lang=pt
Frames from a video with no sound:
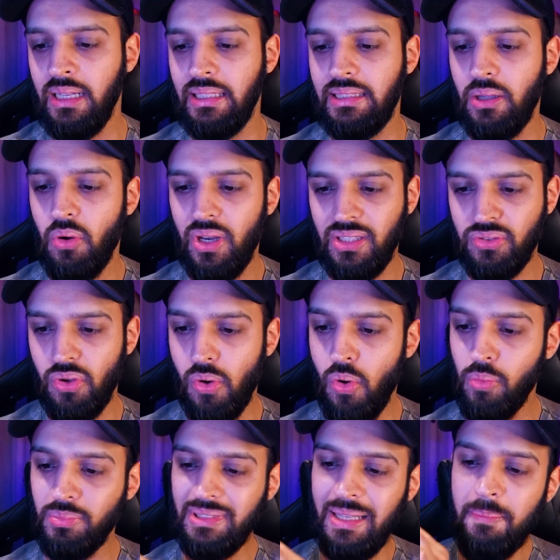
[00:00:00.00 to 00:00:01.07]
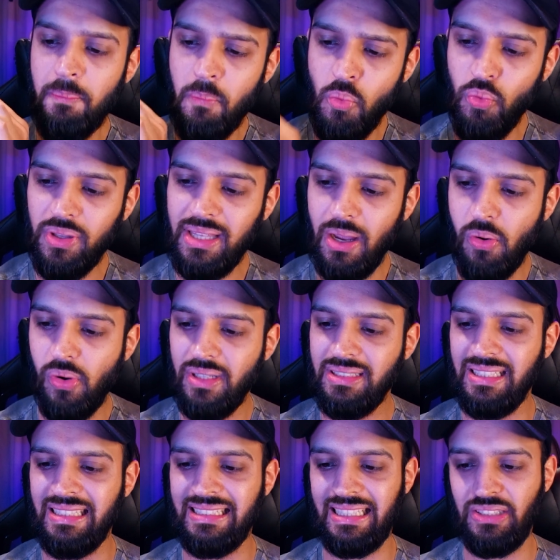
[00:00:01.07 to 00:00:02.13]
Então olha só como tem muita coisa
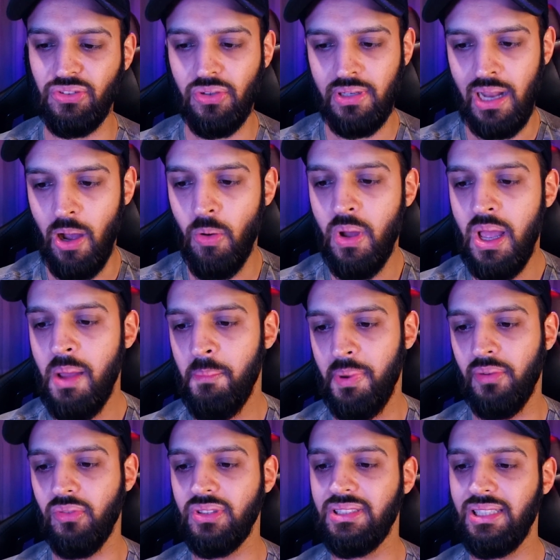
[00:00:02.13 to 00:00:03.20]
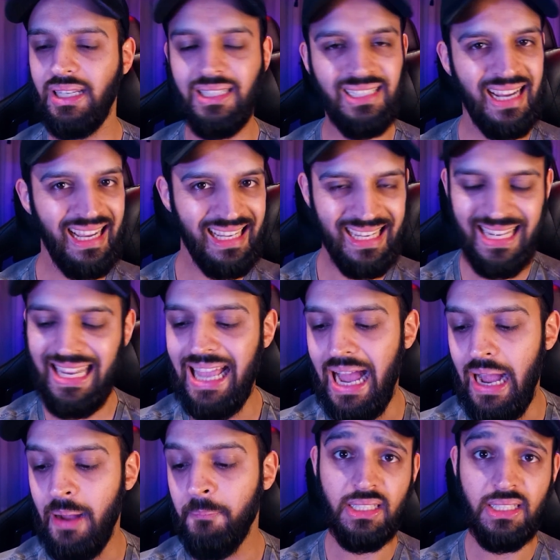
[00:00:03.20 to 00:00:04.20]
sensacional para você já criar.